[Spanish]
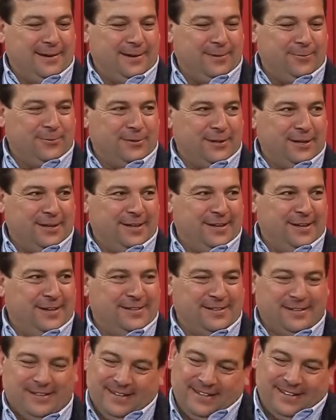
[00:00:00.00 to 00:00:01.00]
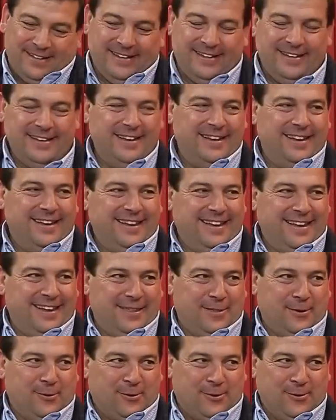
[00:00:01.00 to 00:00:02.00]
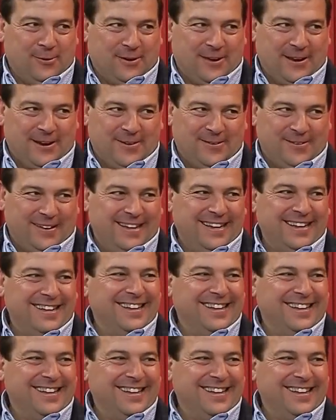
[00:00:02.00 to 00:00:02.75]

ustedes y, de los que nos quieran ahí.